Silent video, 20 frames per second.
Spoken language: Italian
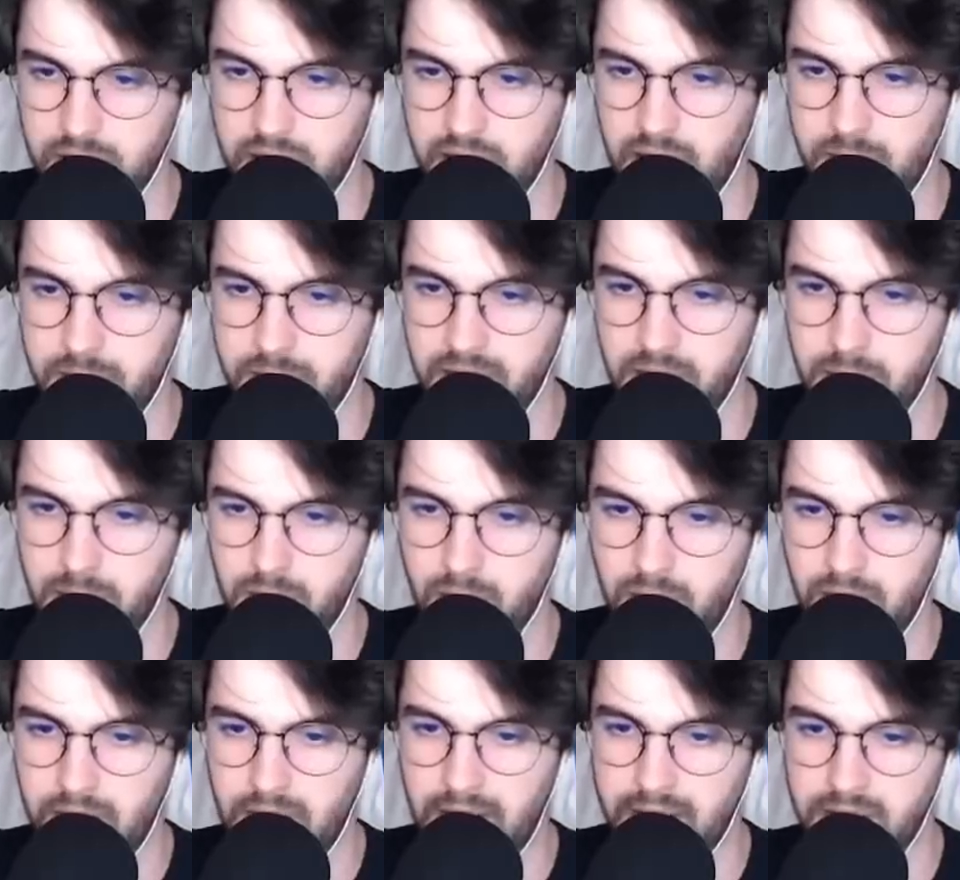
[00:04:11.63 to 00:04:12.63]
devo andare a prendermi
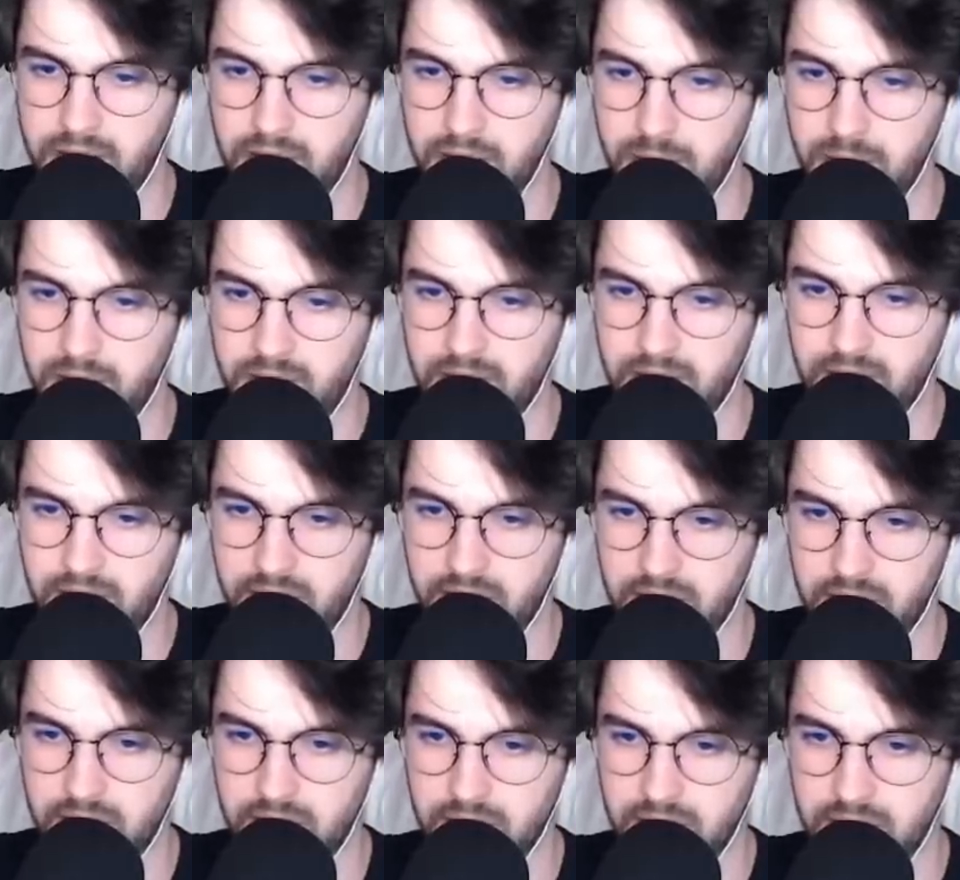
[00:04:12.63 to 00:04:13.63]
un letto perché
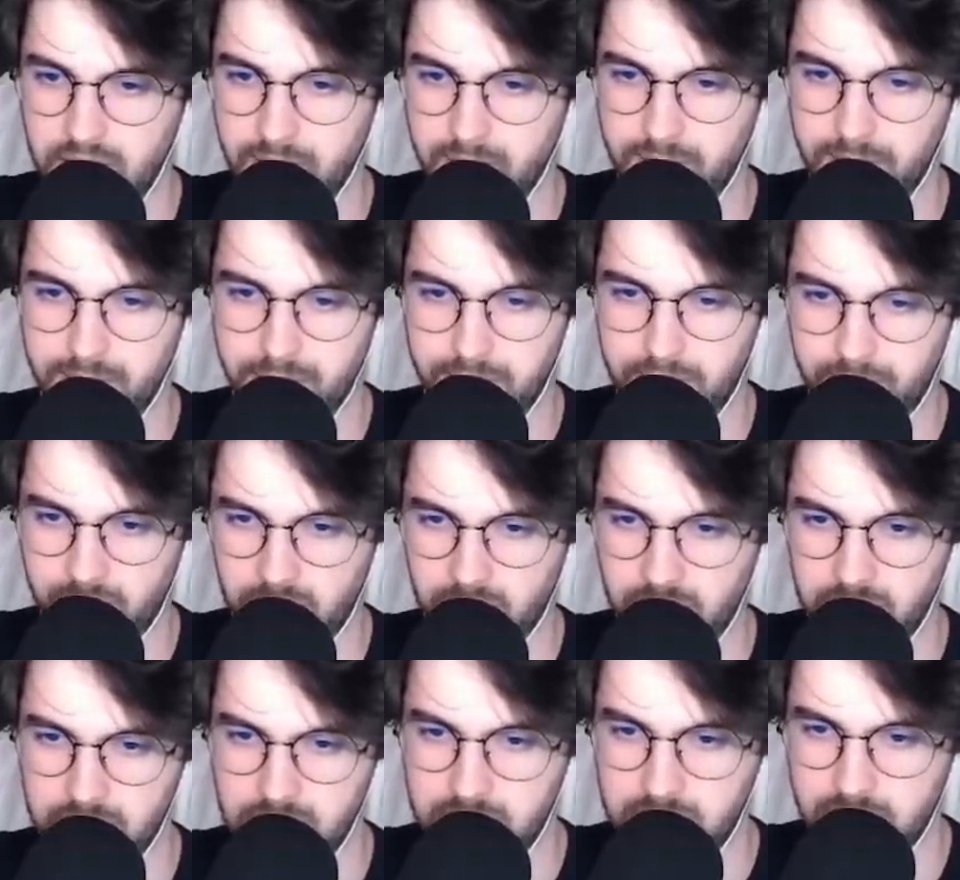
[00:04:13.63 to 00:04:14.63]
ehm, si
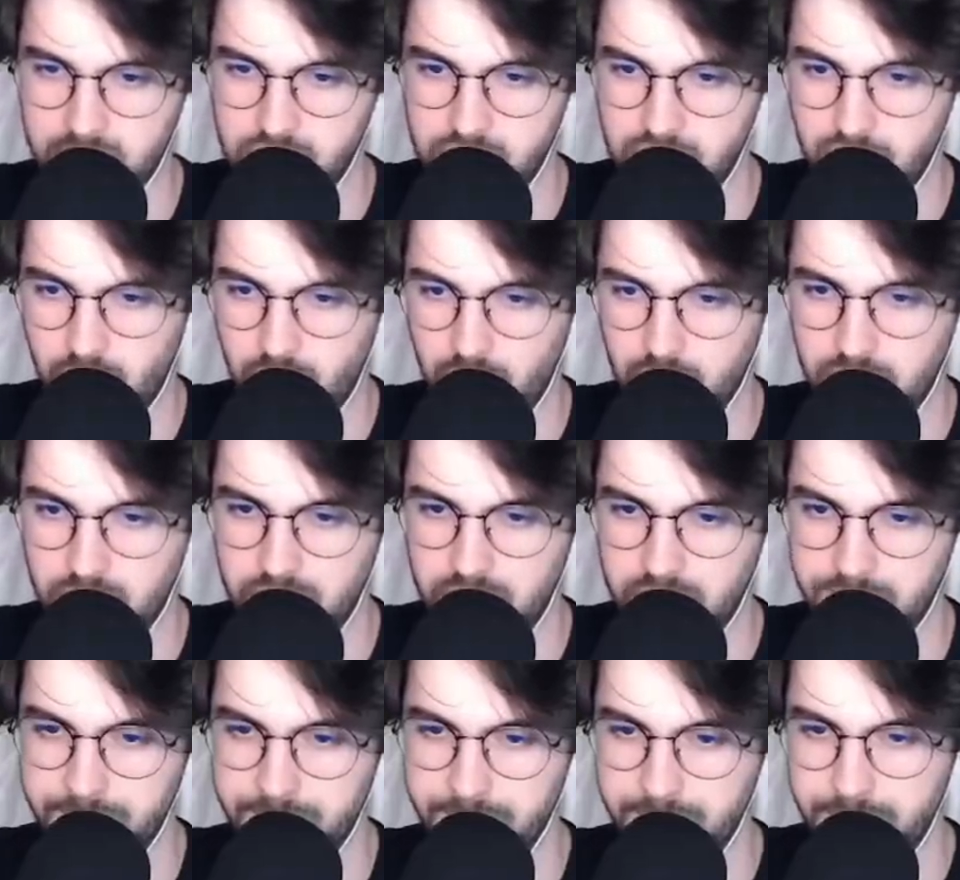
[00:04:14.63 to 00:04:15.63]
sta facendo
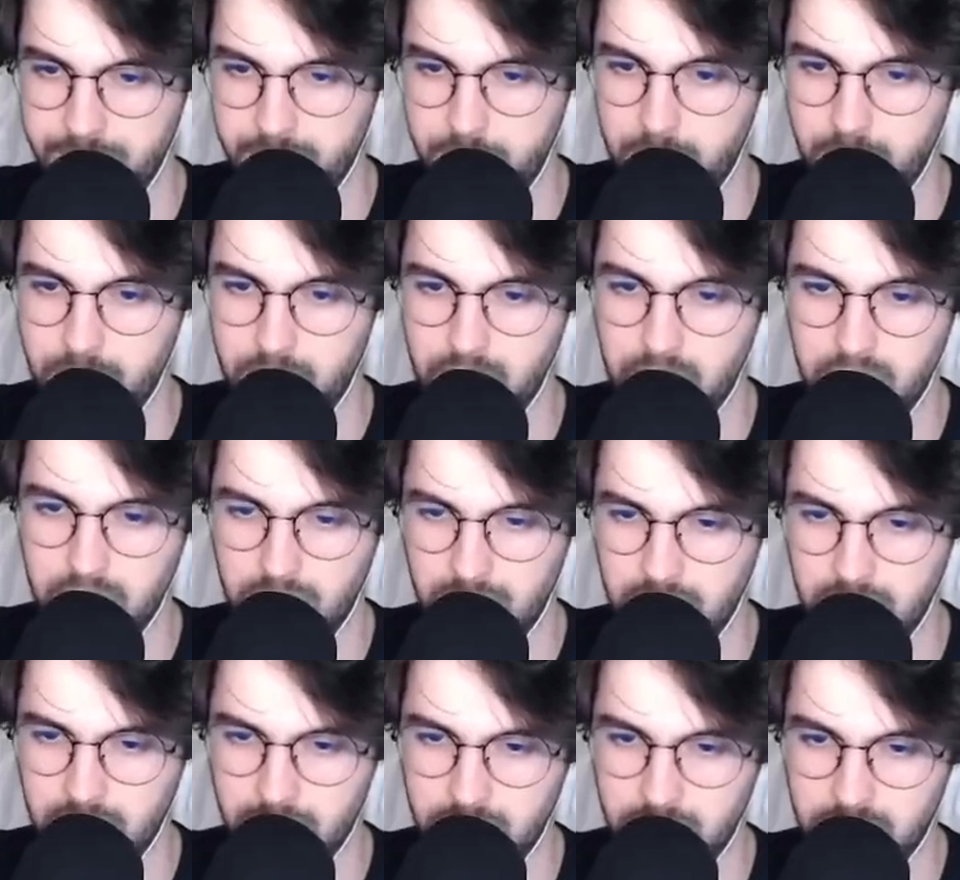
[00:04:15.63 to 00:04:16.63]
notte.
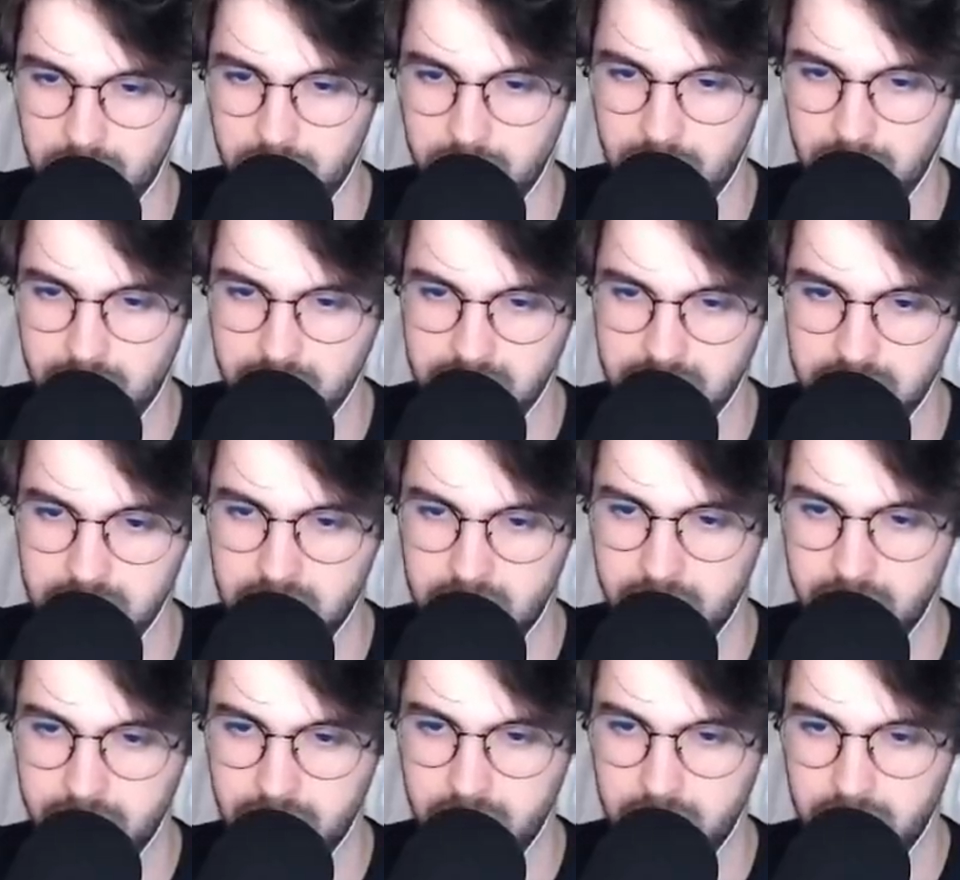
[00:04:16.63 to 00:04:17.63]
Quindi andiamo un attimo a
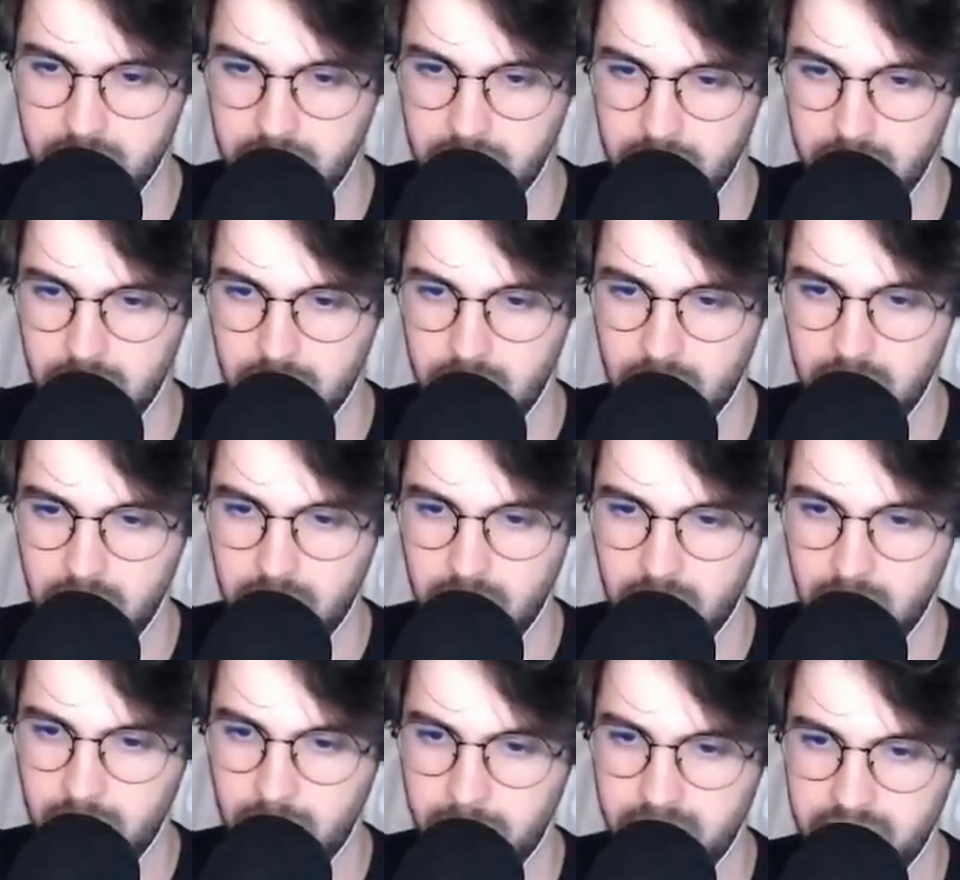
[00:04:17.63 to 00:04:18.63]
casina.
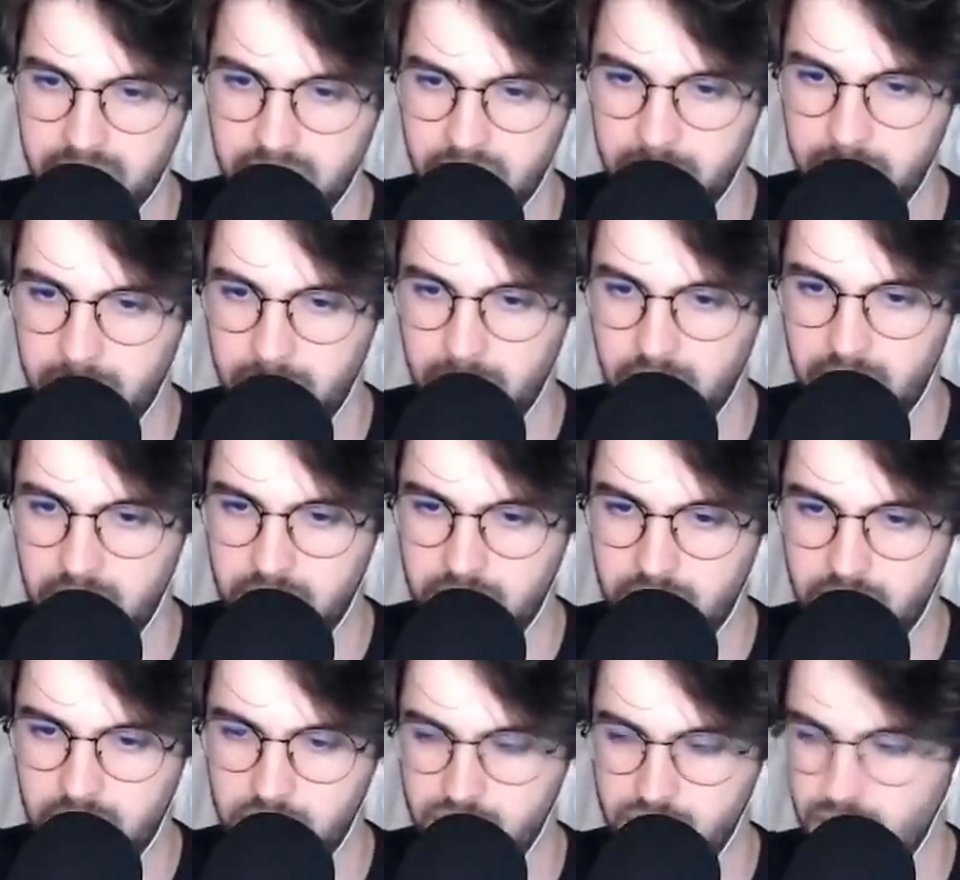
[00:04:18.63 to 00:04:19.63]
No, a parte che abbiamo il
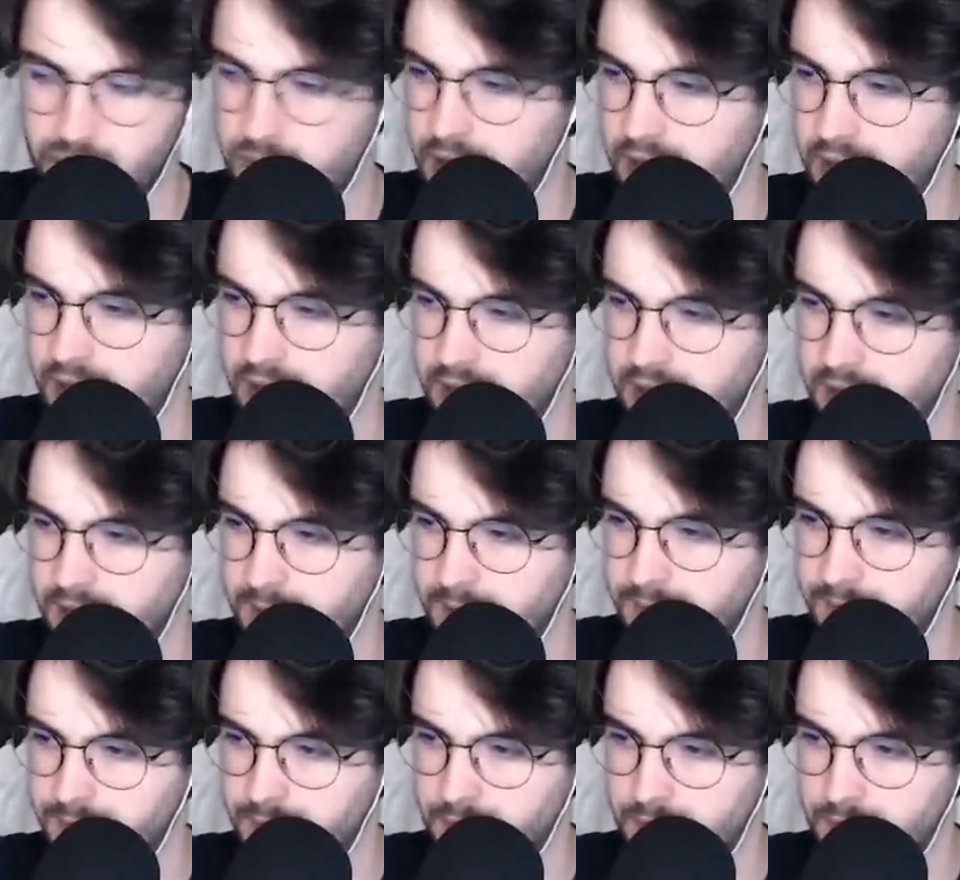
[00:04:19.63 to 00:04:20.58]
legno della giungla in realtà.